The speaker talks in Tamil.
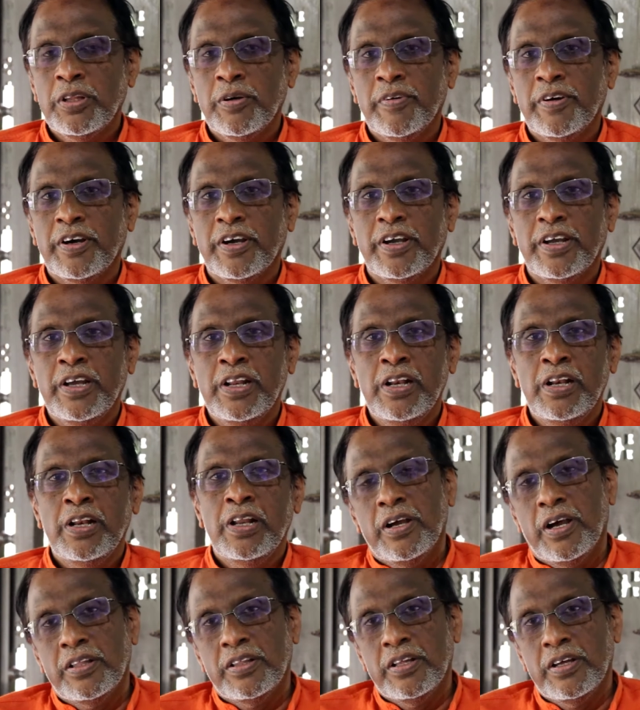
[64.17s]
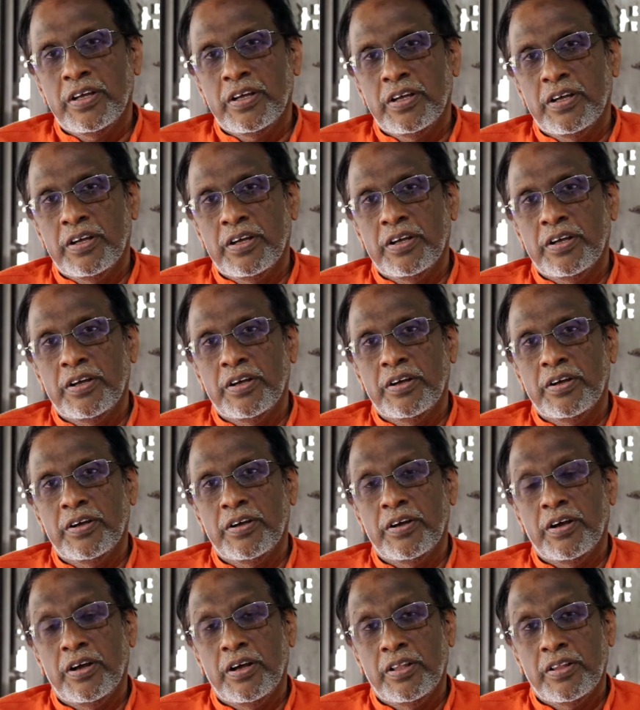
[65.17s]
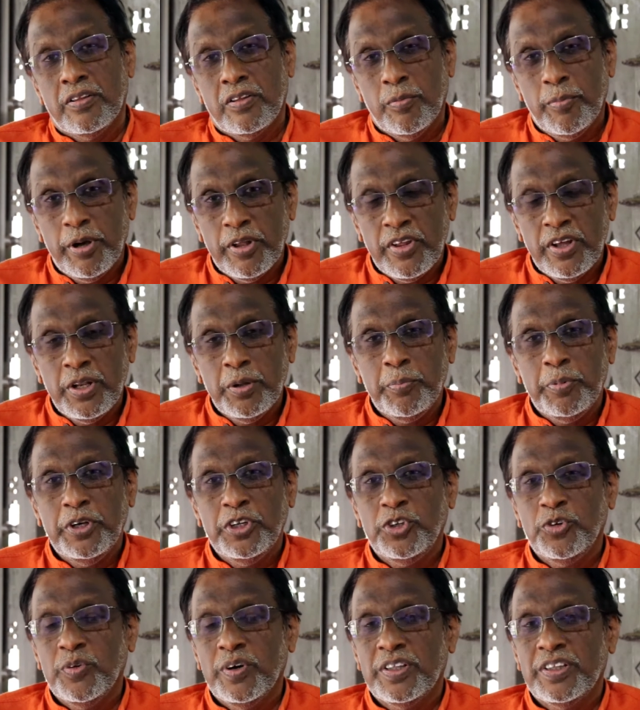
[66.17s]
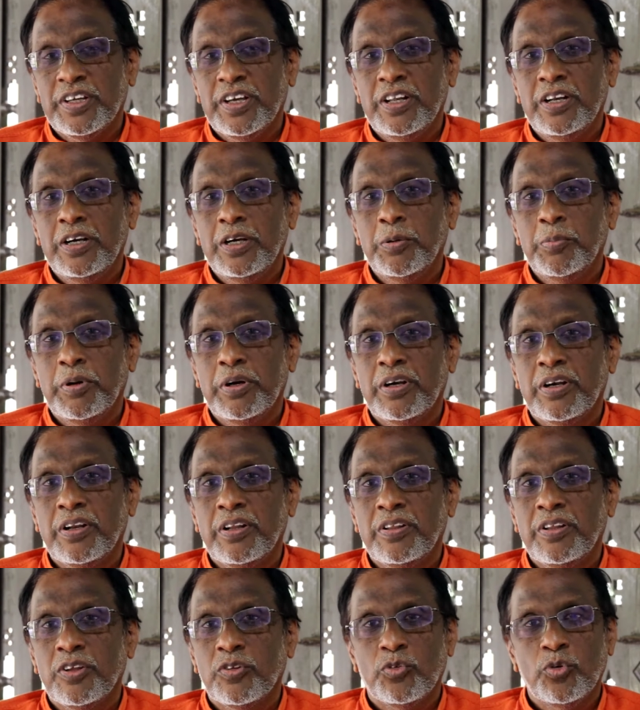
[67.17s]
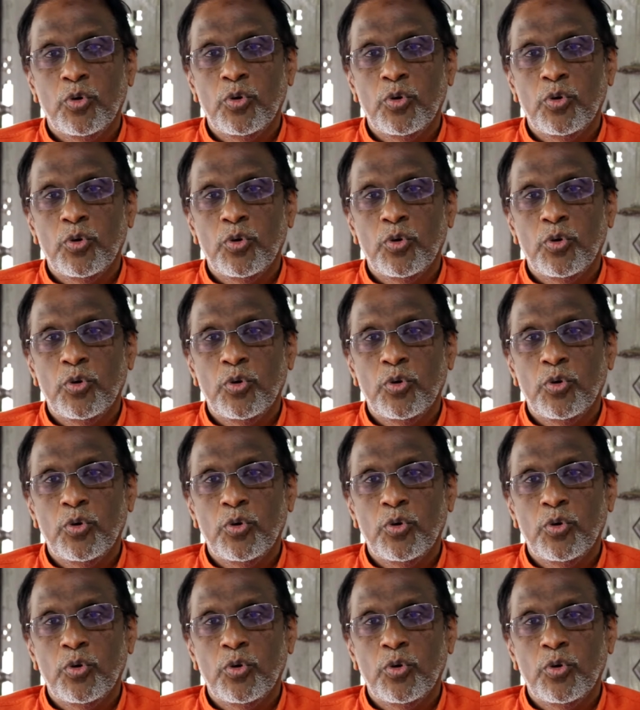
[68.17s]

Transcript: அந்த வகையில் அந்த அந்த சமாதான பேச்சுவார்த்தையில் ஈடுபட்டிருந்த